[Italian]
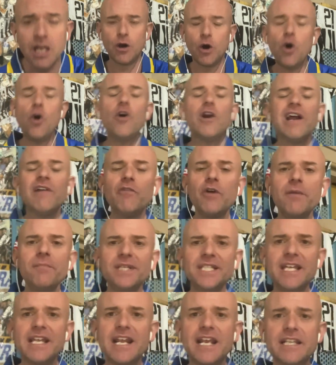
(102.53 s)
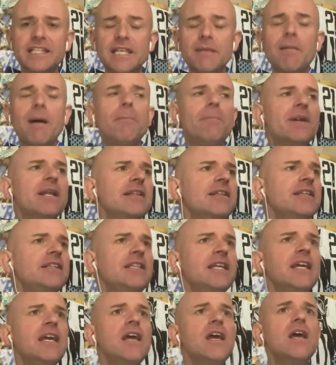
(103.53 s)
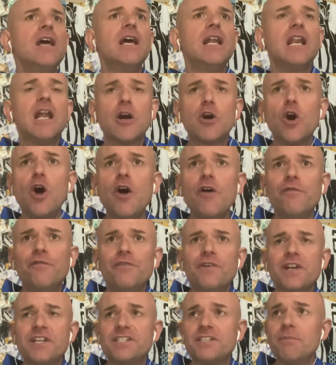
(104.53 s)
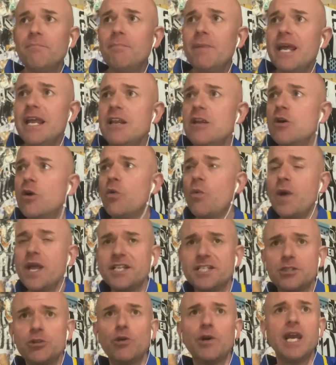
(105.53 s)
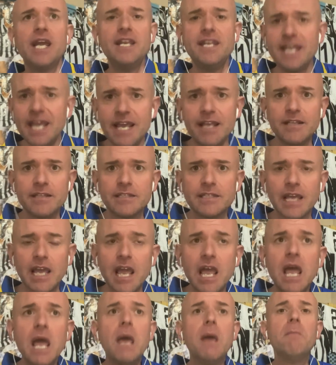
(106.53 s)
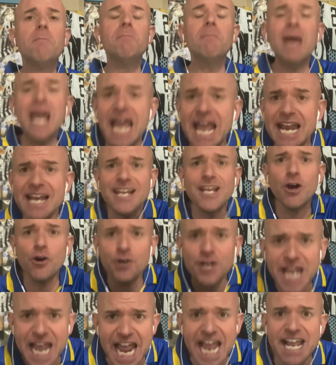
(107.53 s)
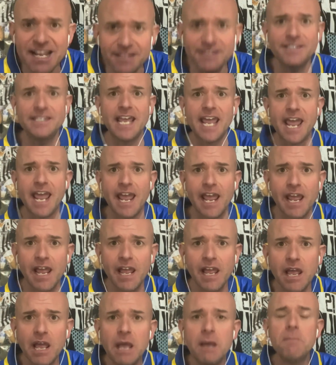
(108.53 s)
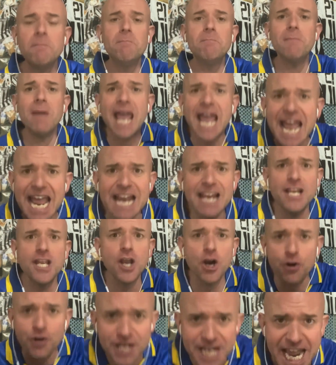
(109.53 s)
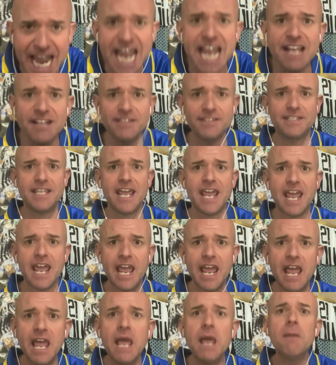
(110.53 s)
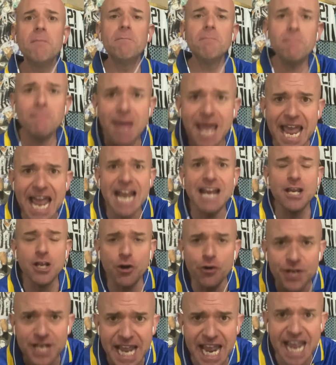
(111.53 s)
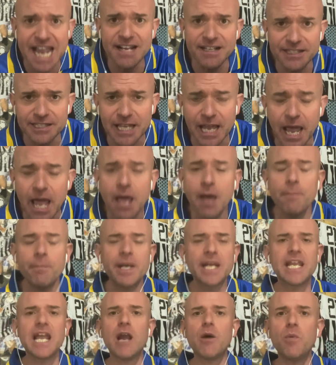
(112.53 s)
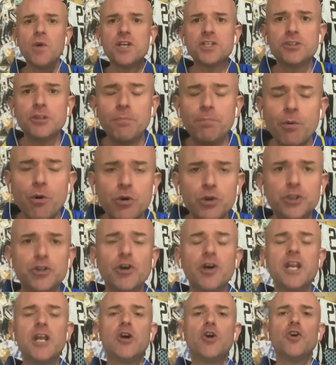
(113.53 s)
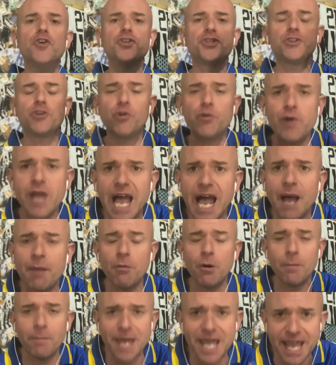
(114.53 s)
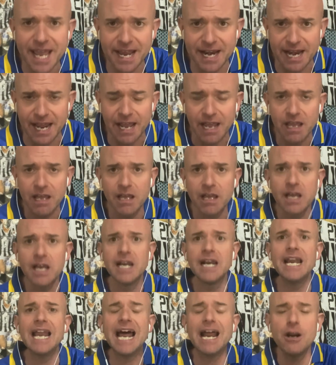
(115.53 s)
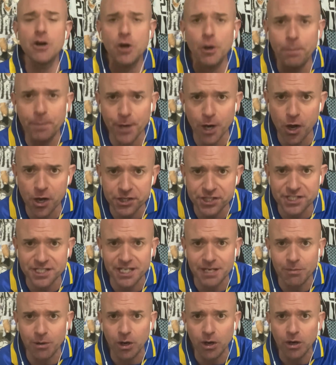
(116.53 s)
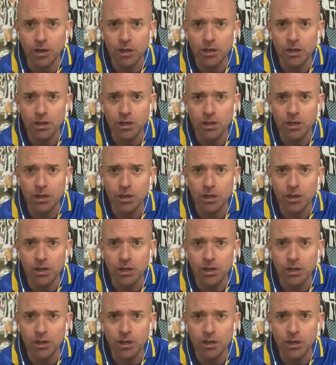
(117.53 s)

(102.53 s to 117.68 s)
Ora voi mi direte, ma prenditi la conference, meglio questo che niente. Meglio niente, meglio niente, meglio niente, perché a questo punto ricostruiamo bene l'anno prossimo.